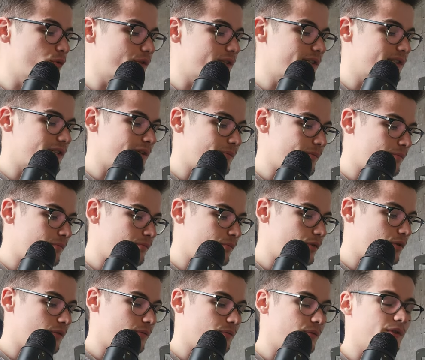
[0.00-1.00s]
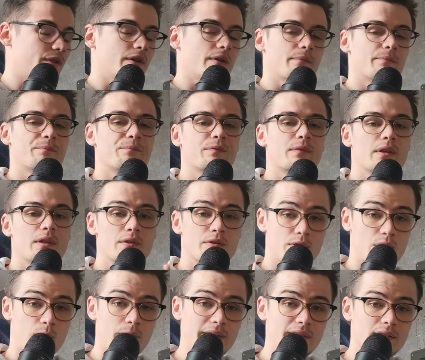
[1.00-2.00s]
pour le système bottom feeder.
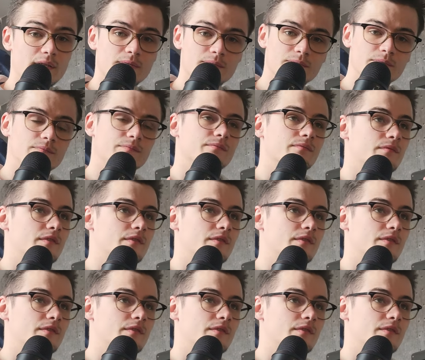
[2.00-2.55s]
100 watts.